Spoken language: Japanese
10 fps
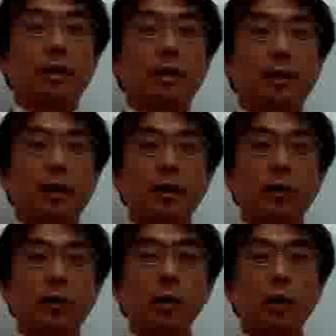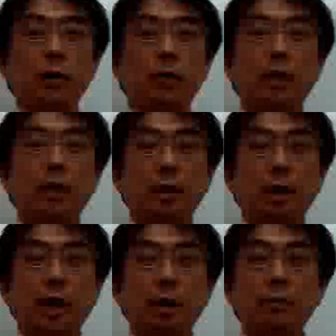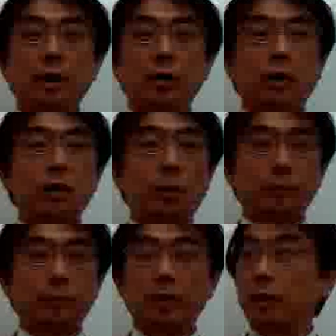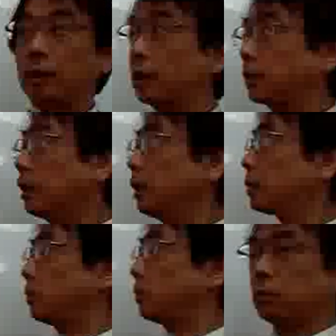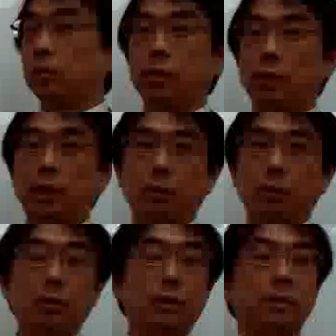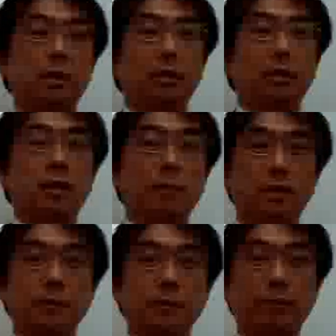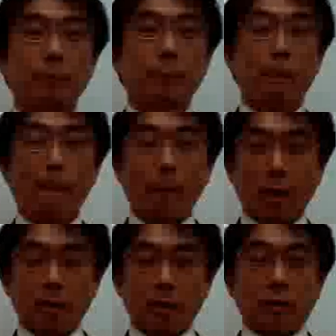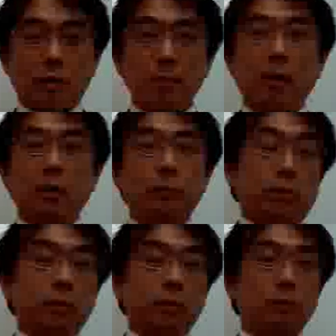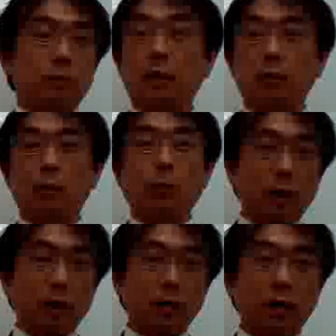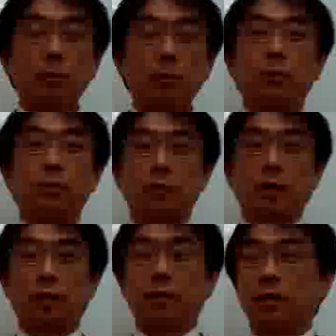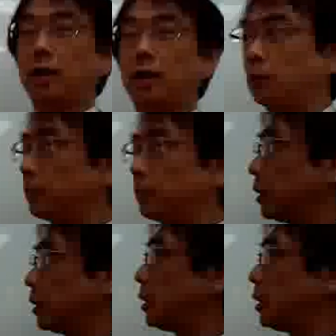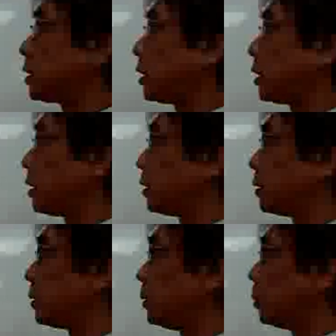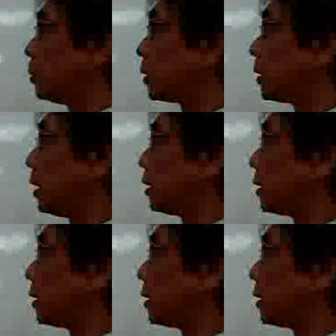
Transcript: はい、今回は理科分野の基礎、太陽の動きを説明していきます。普通というか、大人が思うところには太陽、東から昇って、